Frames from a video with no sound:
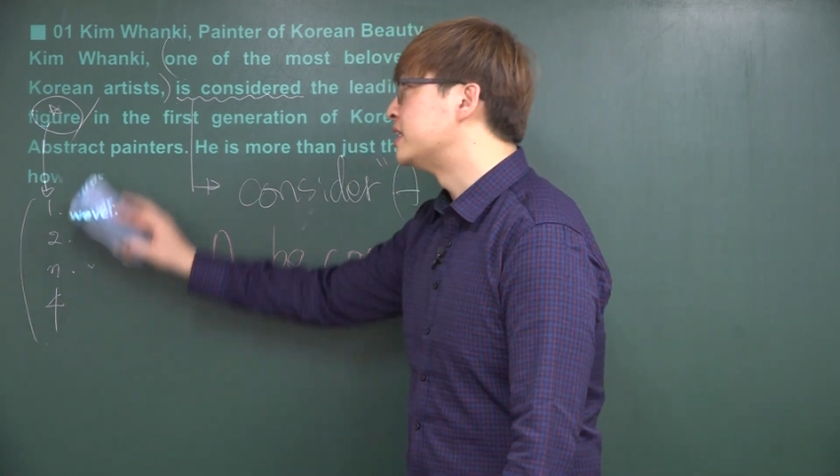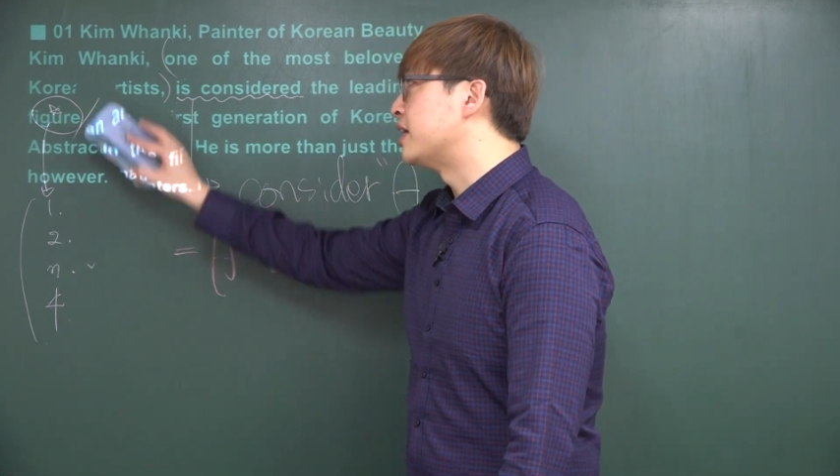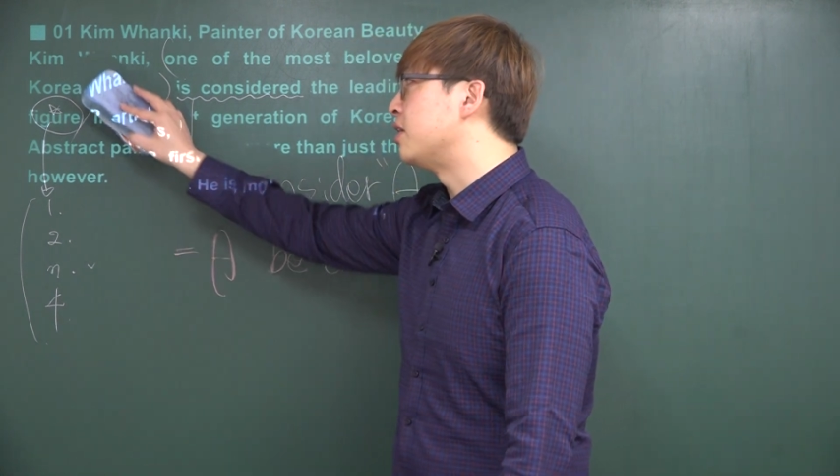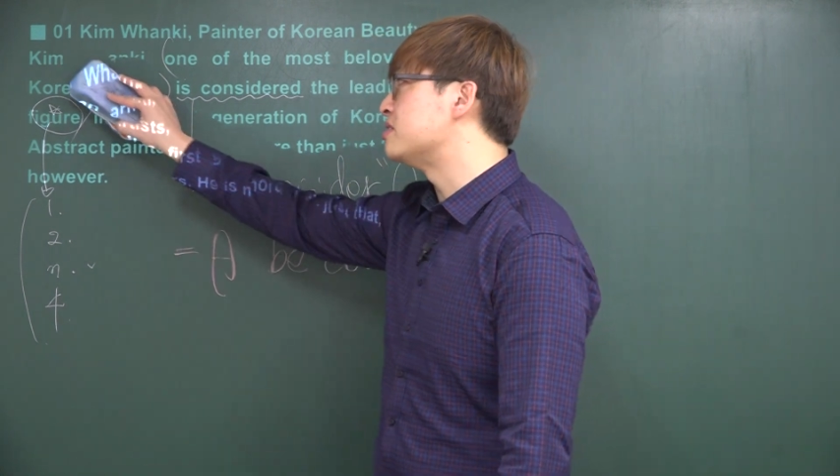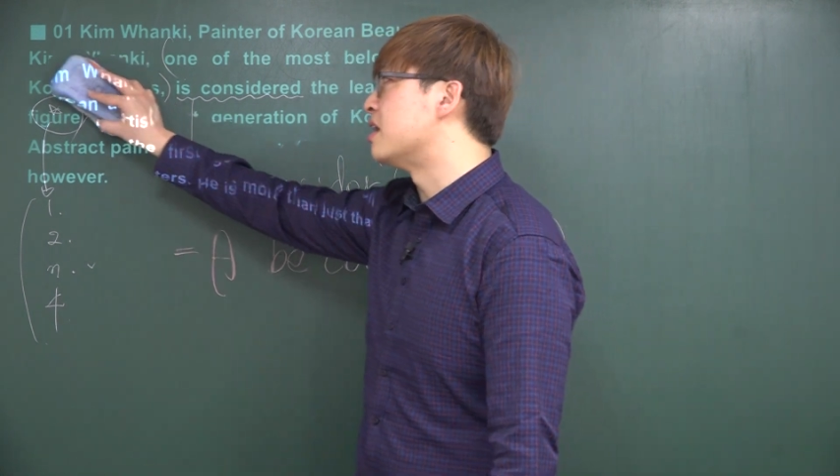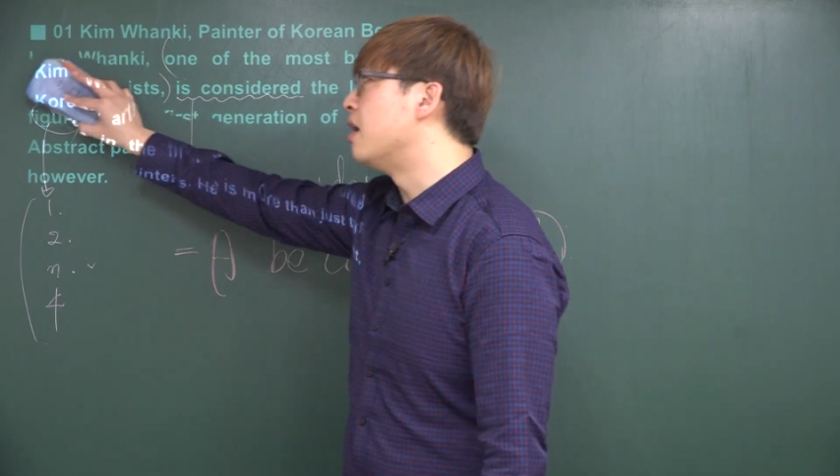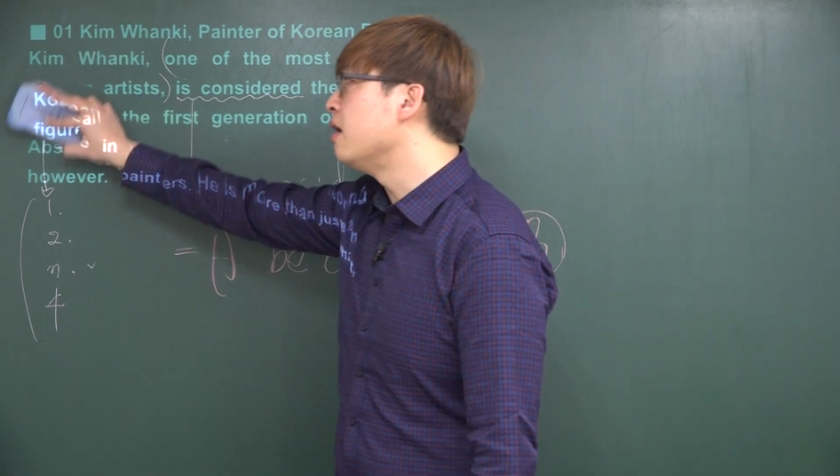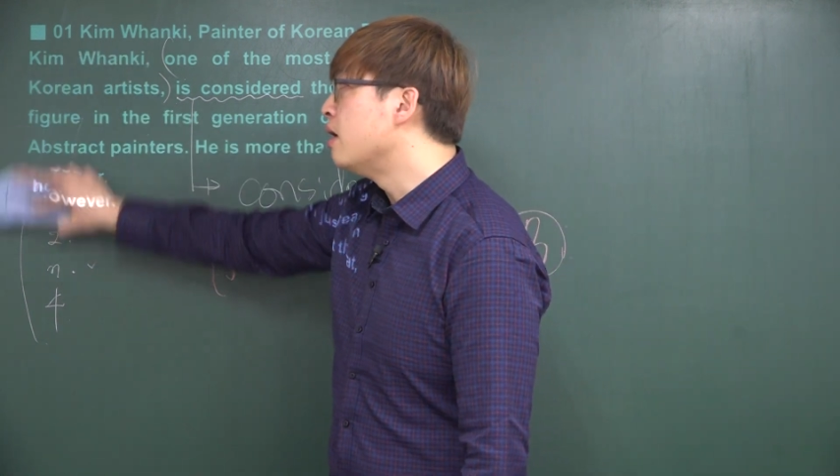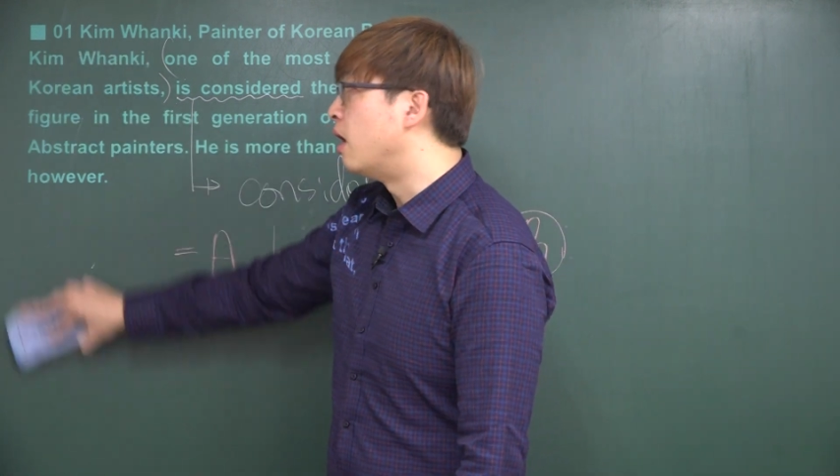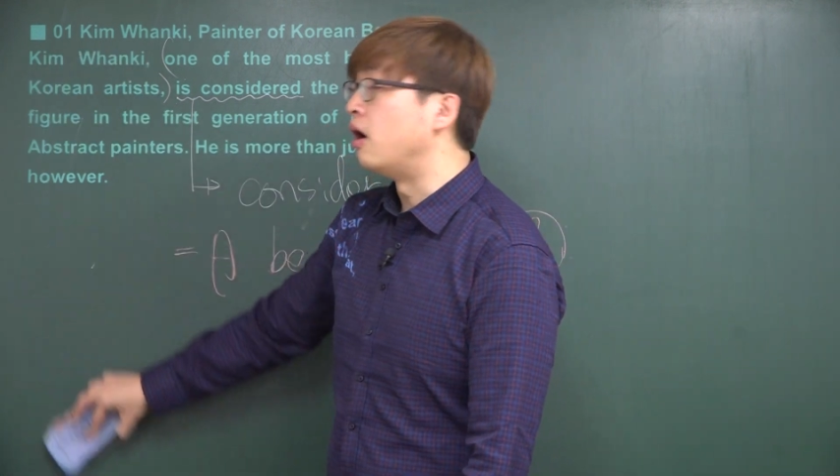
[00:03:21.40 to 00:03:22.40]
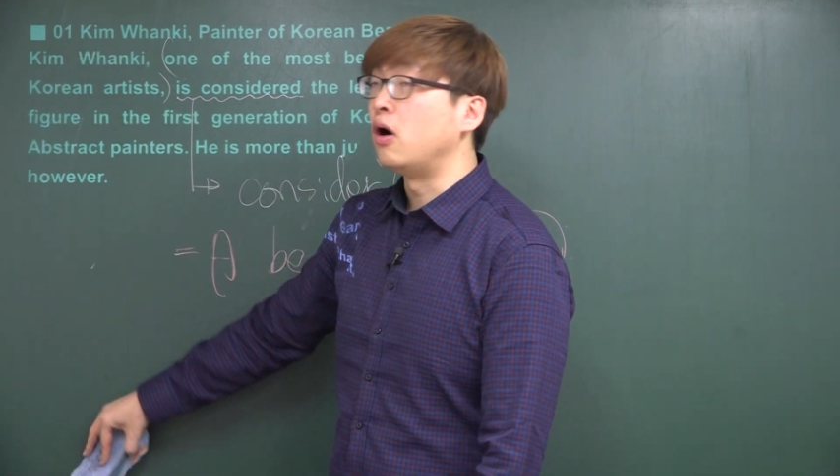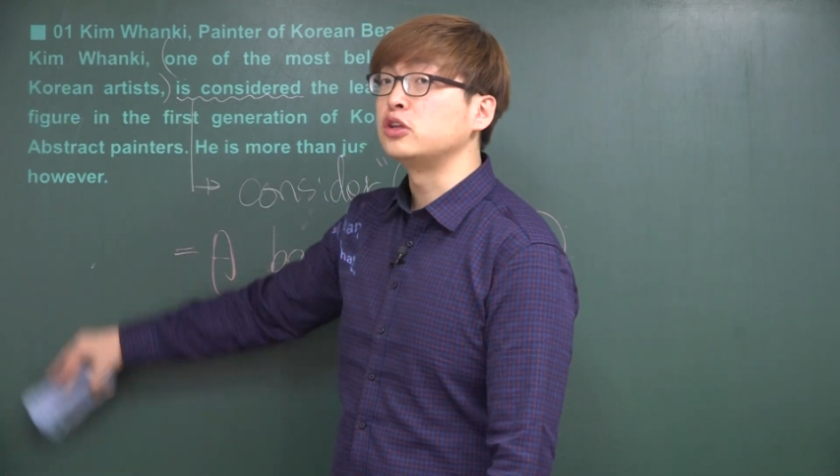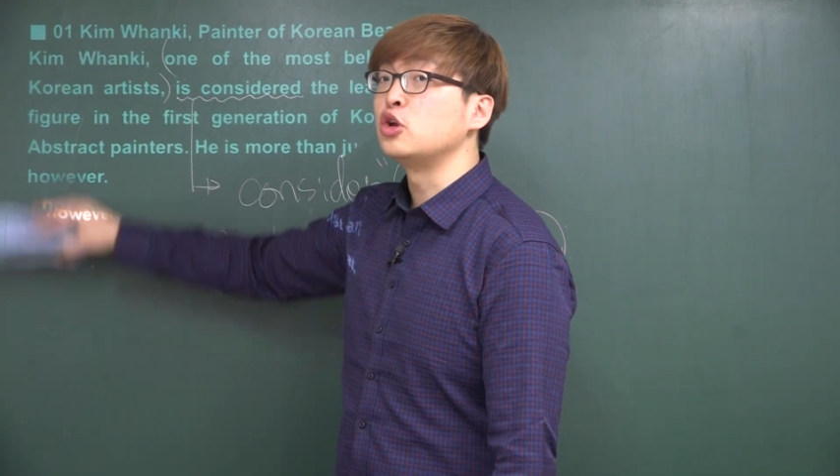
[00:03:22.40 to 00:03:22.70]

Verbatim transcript: 자 여기서 어,